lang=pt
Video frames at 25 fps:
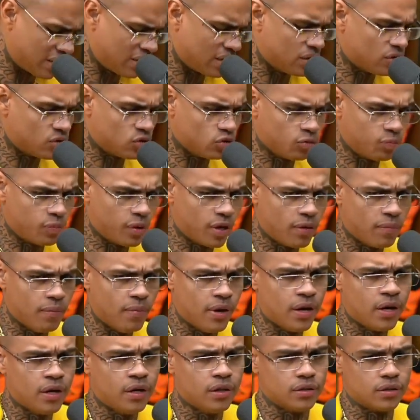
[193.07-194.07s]
tratado super
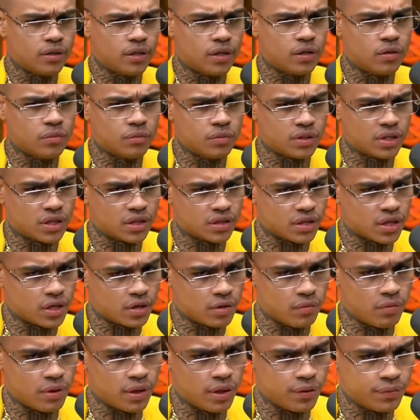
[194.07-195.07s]
bem e tal, me
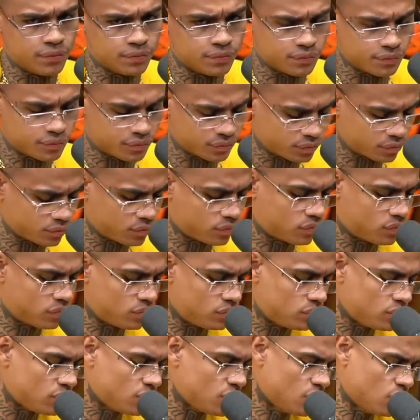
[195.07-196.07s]
trataram bem.
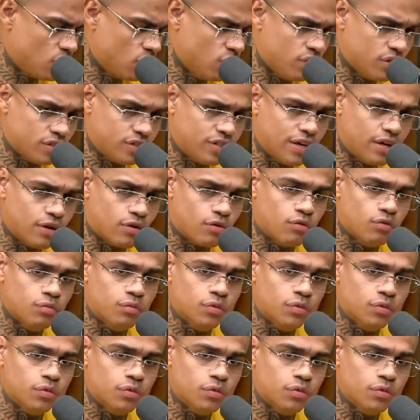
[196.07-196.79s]
É porque já sabe